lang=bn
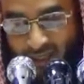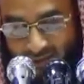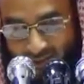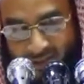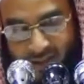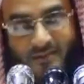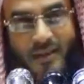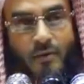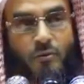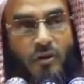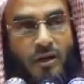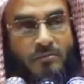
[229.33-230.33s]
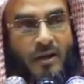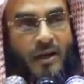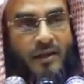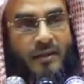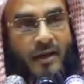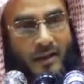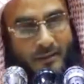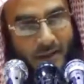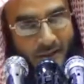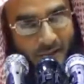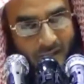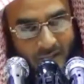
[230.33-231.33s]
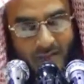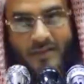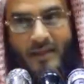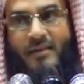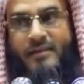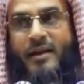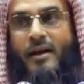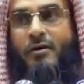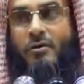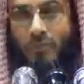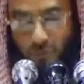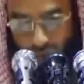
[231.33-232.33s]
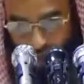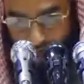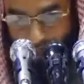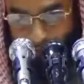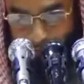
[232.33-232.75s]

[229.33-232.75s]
ইয়াতা সদ্দা কোন বিহা তারা দান খায়রা সাদকাও করছে